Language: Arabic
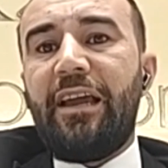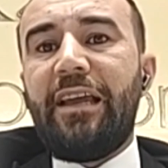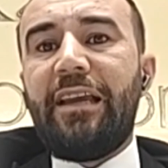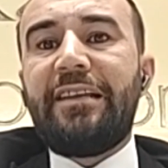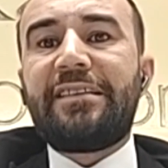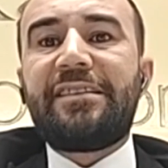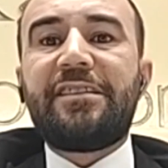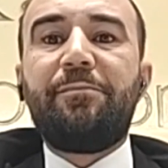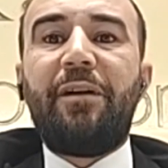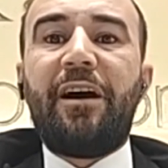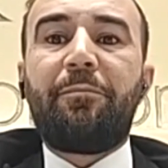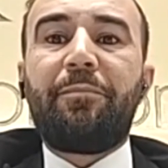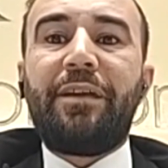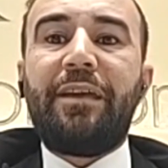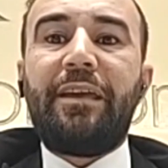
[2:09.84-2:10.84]
الاستثمار
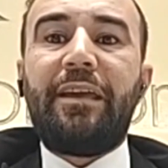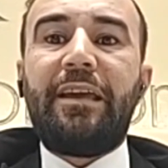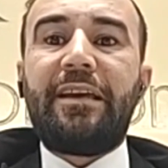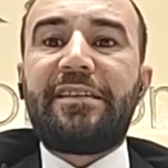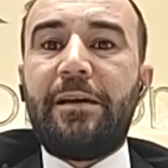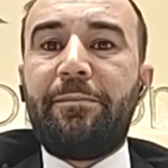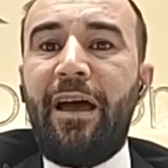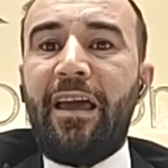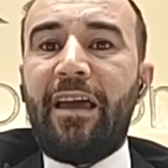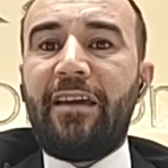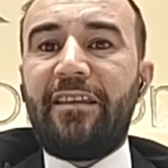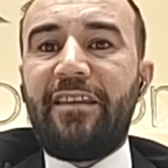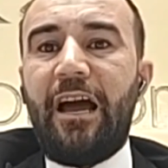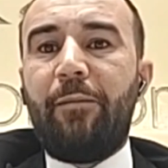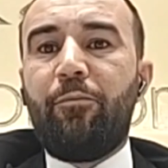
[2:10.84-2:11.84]
بسبائك
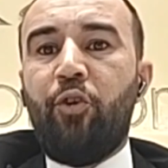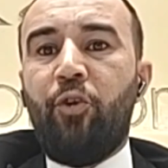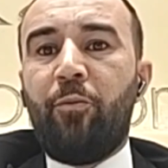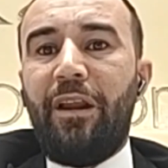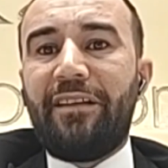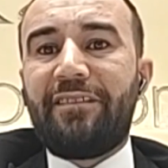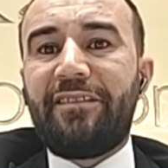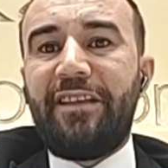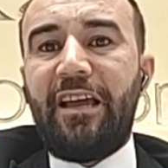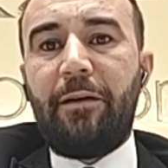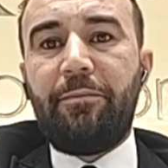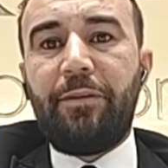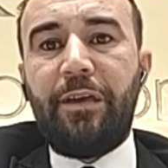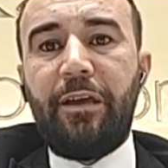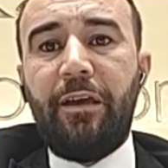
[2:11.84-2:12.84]
الذهب والعملات
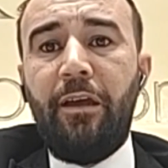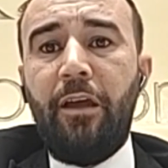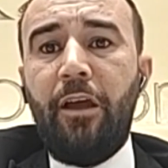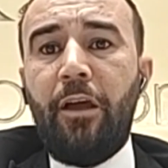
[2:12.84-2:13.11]
الذهبيه